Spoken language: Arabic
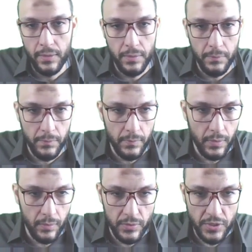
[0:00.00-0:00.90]
ما
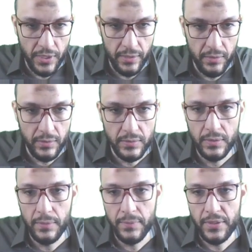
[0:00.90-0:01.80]
ردش عليا خالص لا
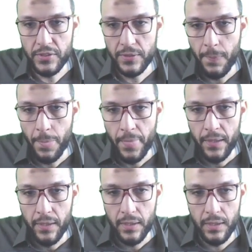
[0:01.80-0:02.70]
ماشي
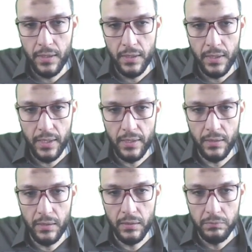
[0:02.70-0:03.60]
آه قال لي
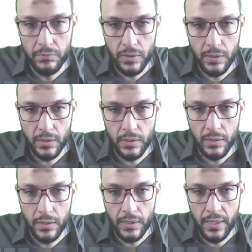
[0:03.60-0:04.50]
اه, آه،
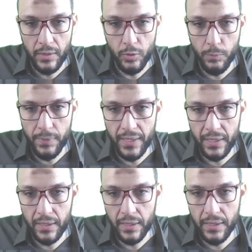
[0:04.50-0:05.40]
قال لي خد بالك
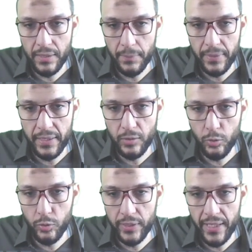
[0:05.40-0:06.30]
انت تكون
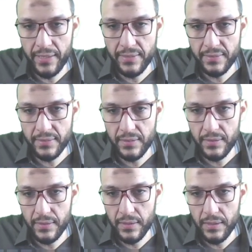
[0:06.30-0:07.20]
كات
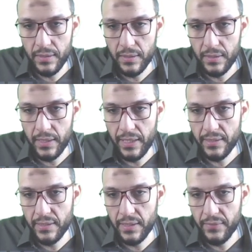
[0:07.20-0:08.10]
لقيت
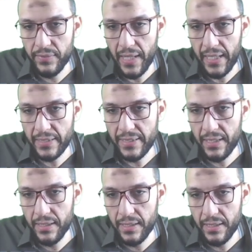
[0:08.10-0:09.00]
ان في حاجه سلا
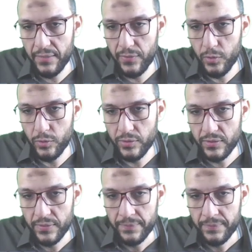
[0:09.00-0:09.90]
اللي فلوت
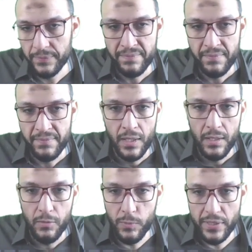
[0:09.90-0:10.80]

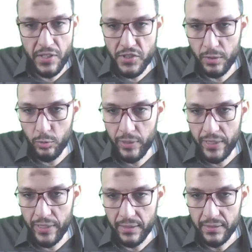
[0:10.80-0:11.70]
وما قدرتش
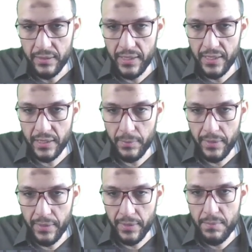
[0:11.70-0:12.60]
اكونكاتها ليا طبعا
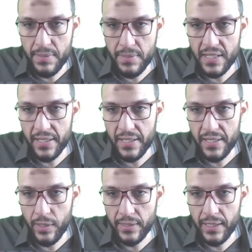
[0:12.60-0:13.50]
الام سالري لانه
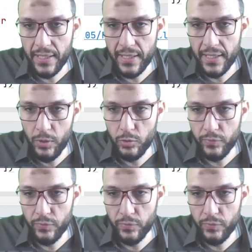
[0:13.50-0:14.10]
لان انا حولته